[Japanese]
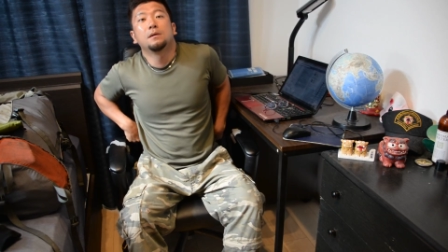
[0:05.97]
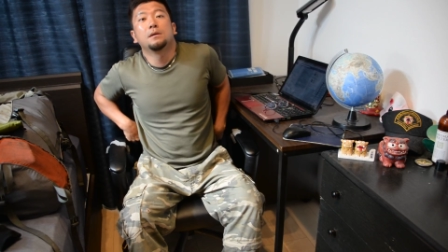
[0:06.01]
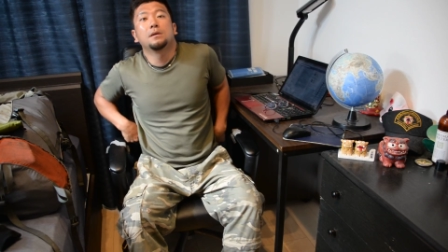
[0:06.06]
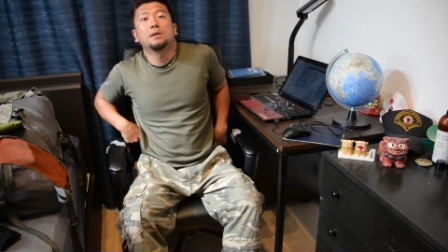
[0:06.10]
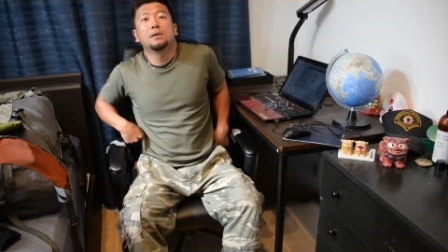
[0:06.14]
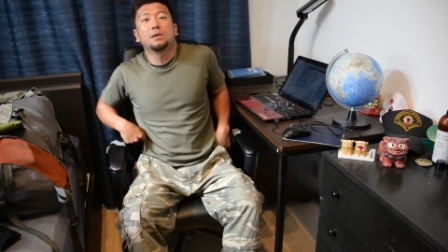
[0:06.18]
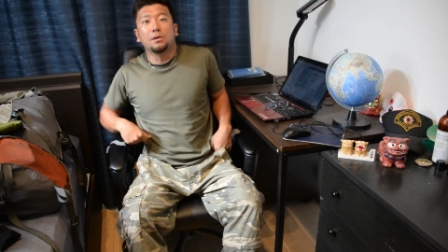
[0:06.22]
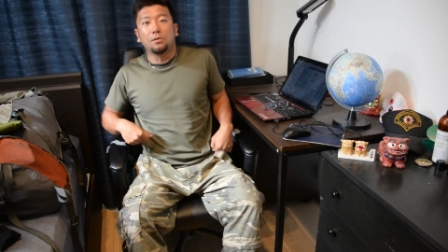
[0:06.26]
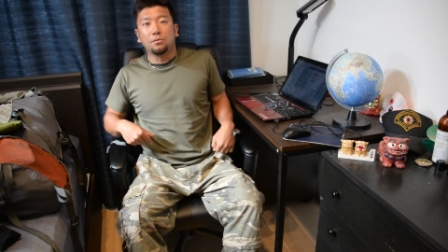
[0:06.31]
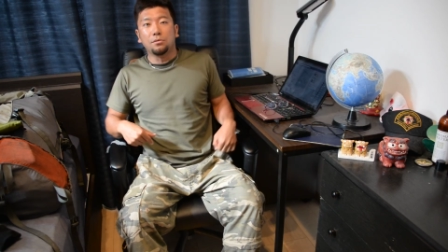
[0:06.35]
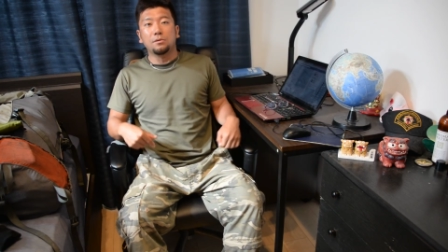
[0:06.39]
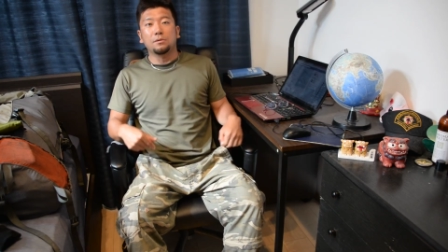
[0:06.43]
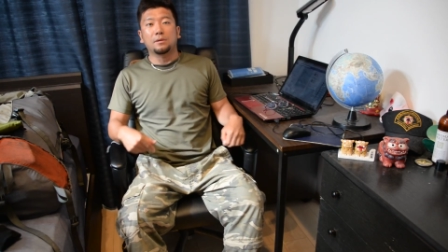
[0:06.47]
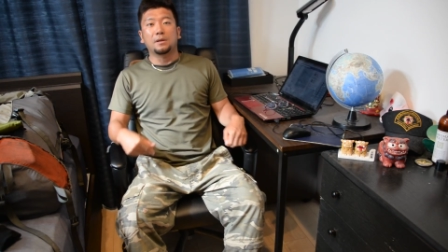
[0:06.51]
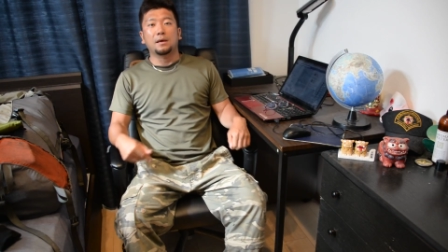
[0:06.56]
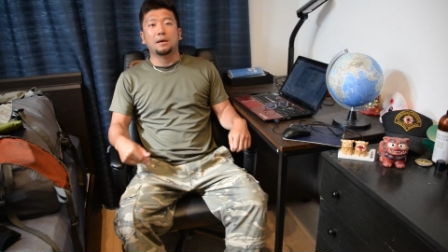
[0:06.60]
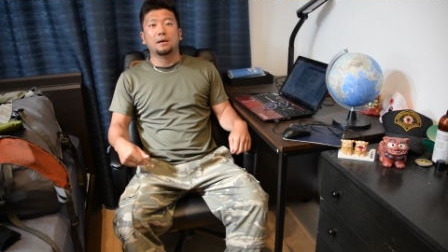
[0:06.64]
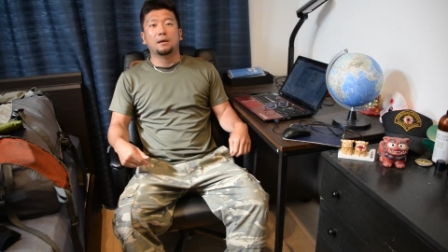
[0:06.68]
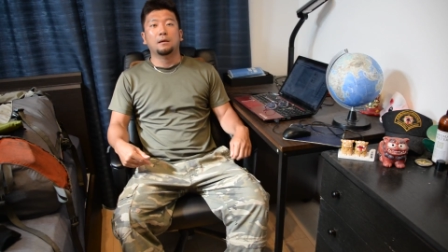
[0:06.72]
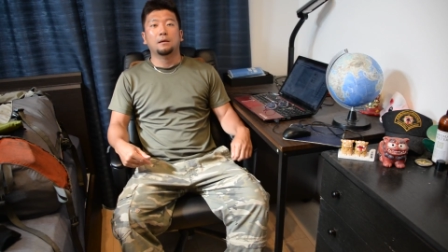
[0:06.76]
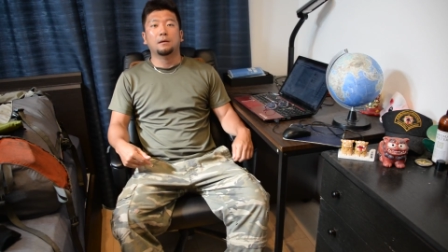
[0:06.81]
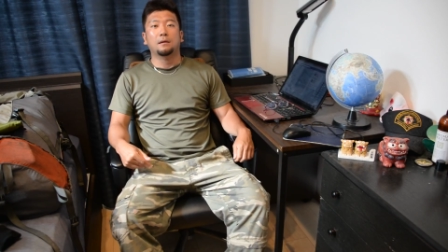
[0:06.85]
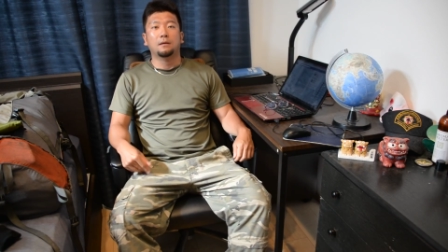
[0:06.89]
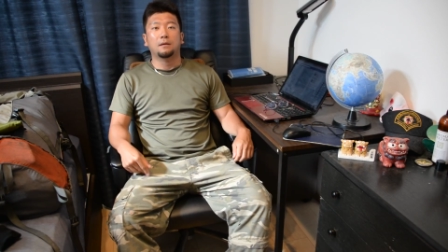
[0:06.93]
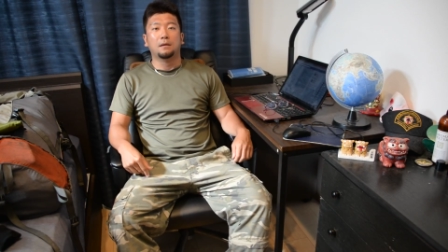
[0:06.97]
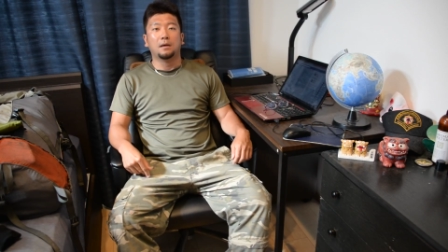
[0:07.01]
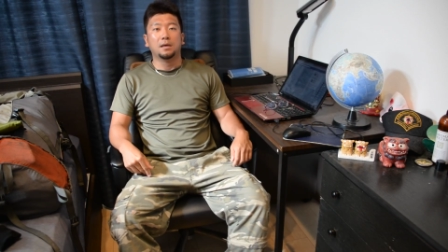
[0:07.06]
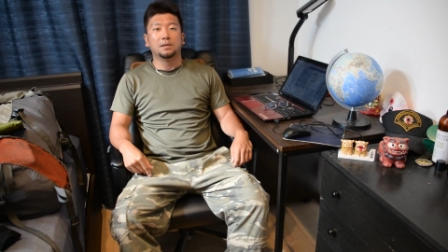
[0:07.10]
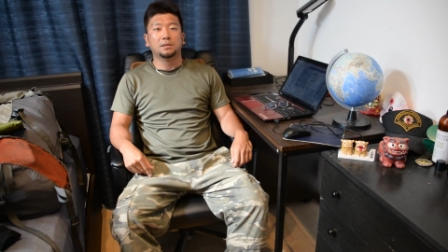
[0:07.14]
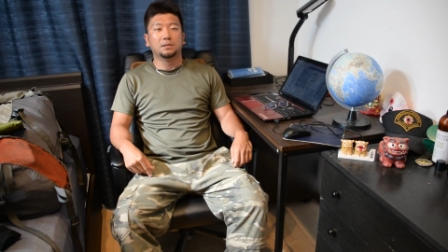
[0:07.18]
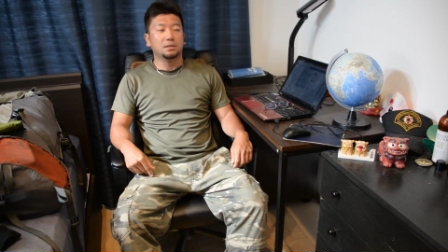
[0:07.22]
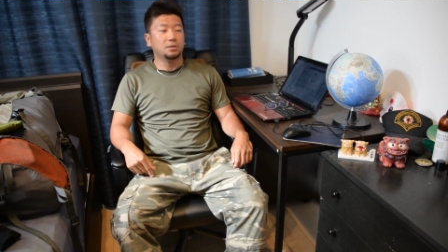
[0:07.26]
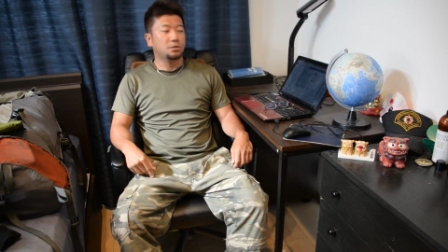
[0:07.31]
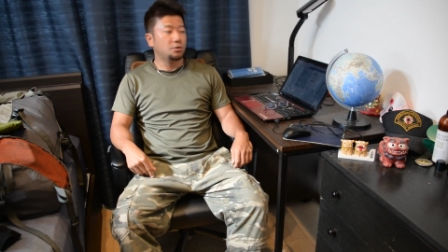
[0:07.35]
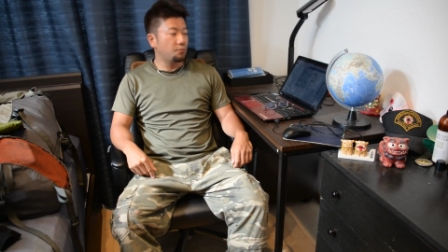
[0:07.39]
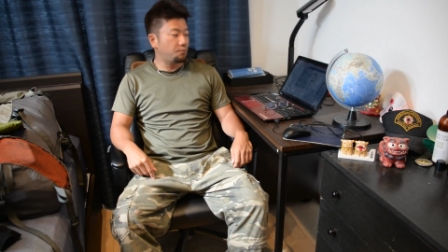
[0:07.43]
いよいよね明
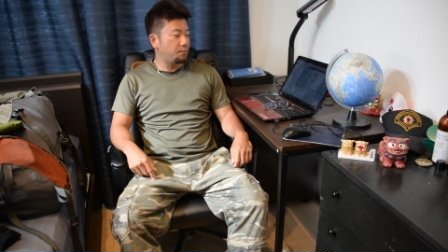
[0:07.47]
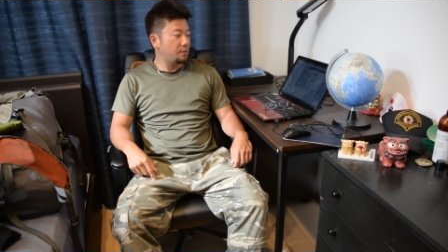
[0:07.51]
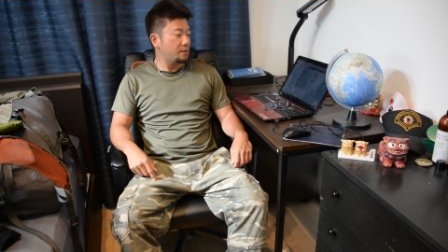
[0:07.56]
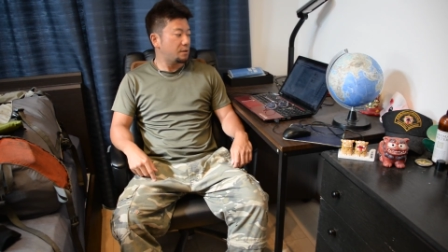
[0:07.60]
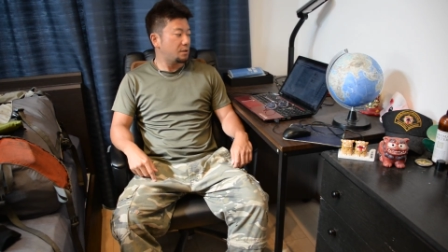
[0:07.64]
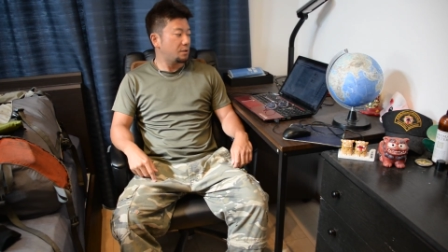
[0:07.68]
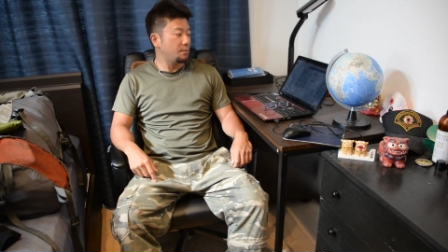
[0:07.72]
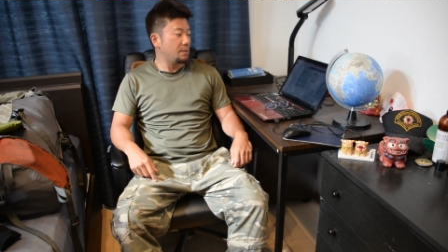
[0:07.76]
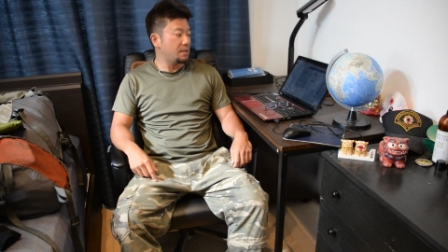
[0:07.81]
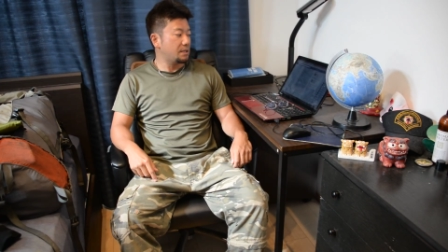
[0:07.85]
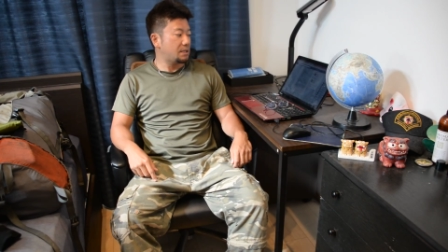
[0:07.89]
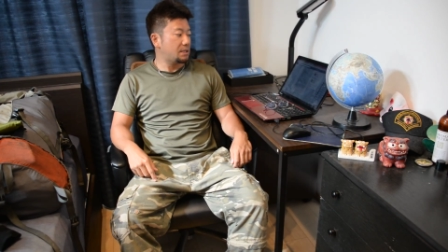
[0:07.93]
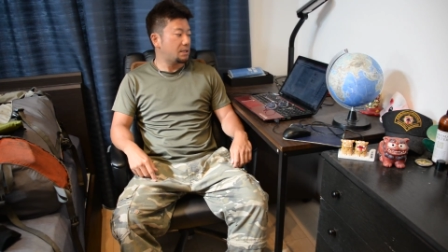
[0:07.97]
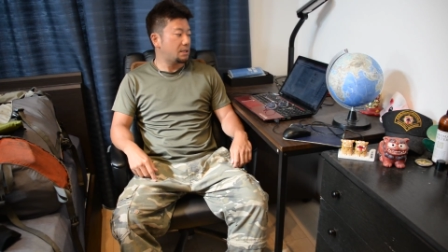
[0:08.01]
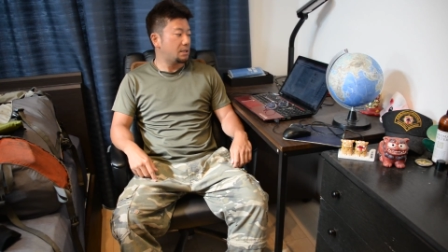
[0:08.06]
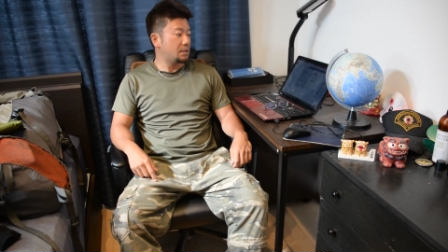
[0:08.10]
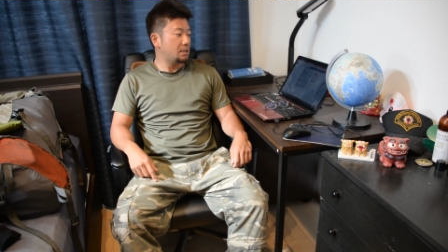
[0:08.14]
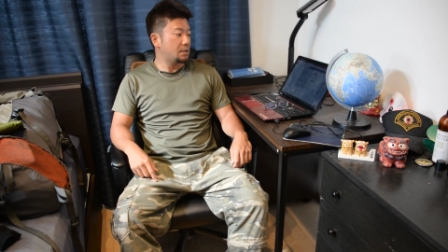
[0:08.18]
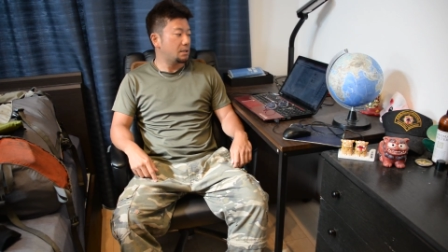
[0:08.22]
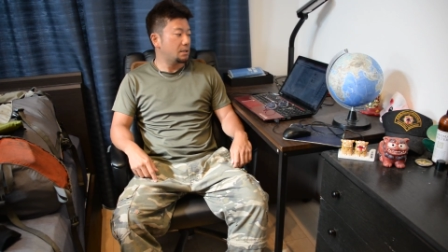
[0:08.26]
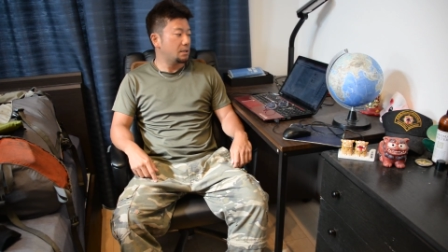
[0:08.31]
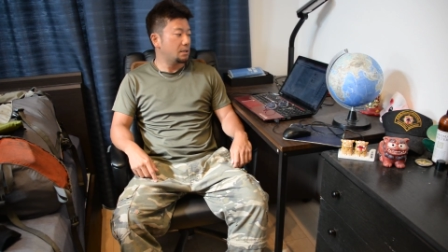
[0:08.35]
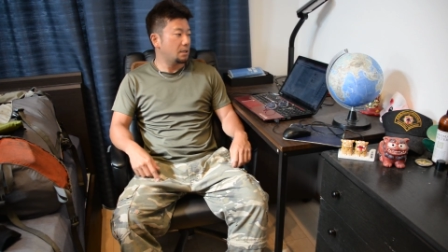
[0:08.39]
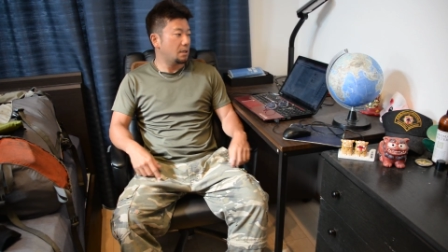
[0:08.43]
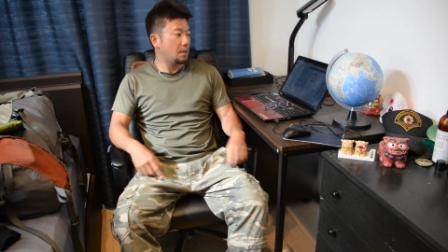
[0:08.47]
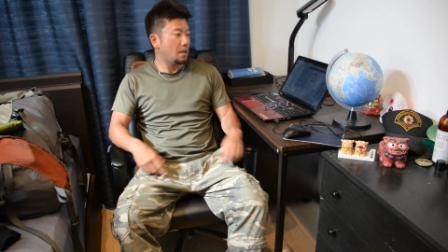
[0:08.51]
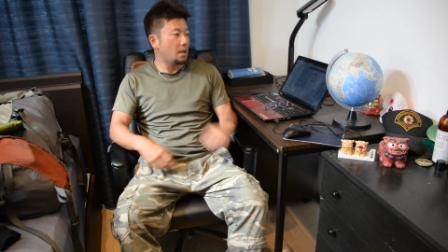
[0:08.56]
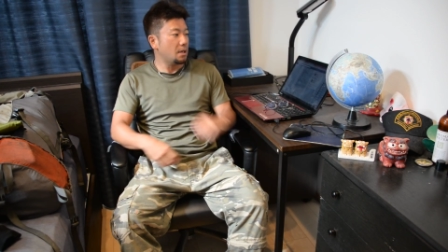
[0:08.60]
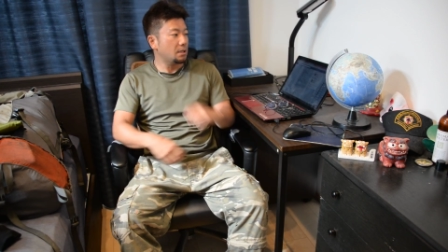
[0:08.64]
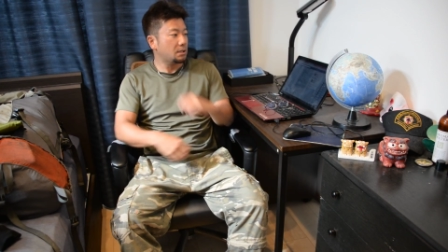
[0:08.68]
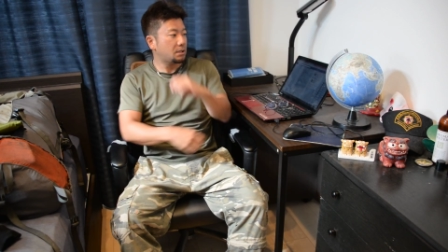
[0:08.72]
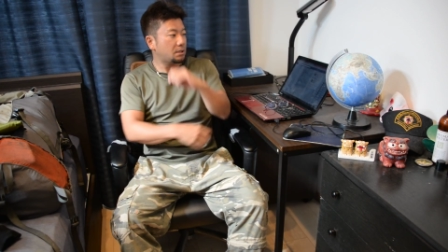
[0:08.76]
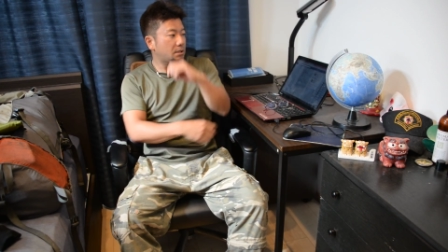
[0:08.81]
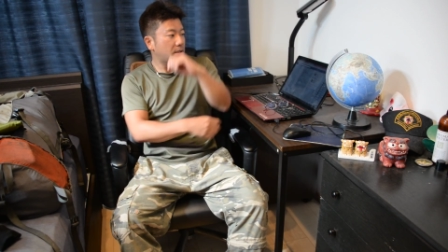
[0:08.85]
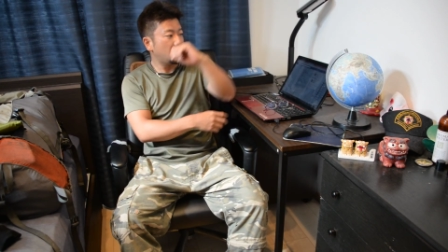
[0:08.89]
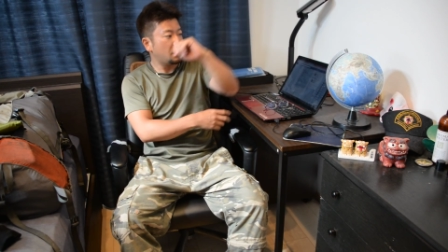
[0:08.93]
日出発します明
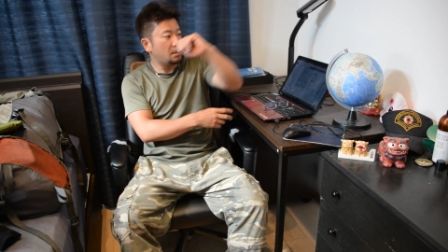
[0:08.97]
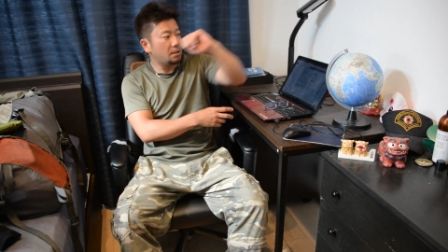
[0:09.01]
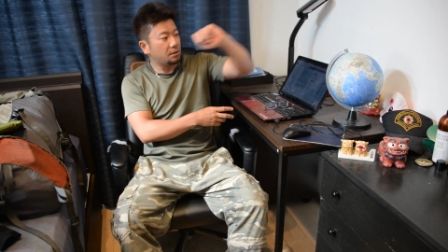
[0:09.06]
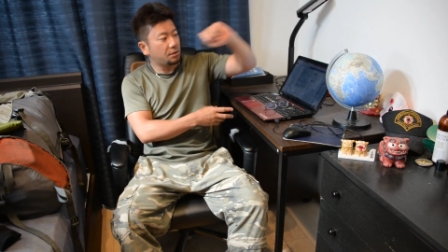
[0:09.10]
日